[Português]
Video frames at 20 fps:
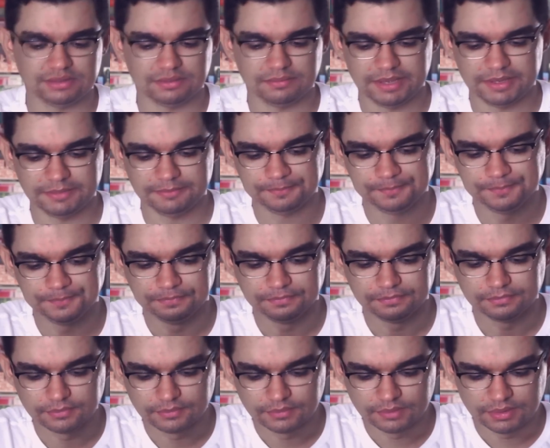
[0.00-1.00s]
também,
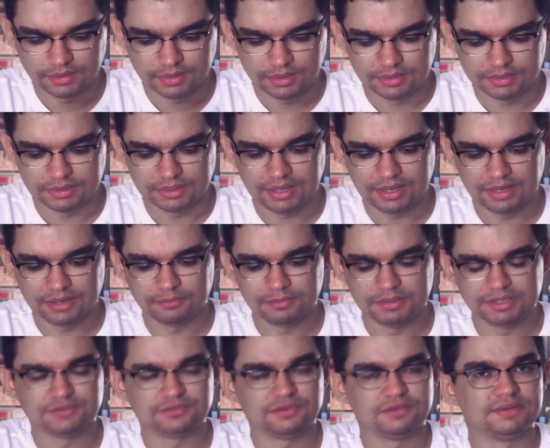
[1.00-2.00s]
ah, no
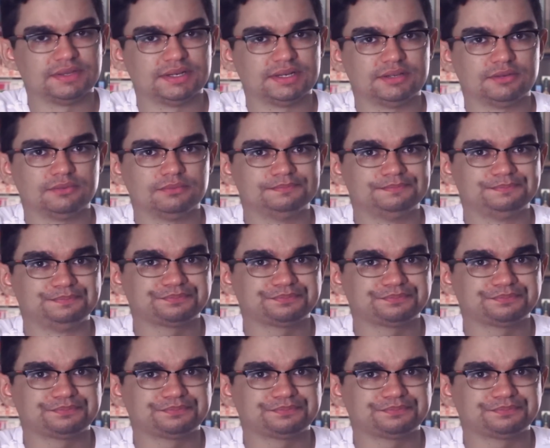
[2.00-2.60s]
mês de fevereiro.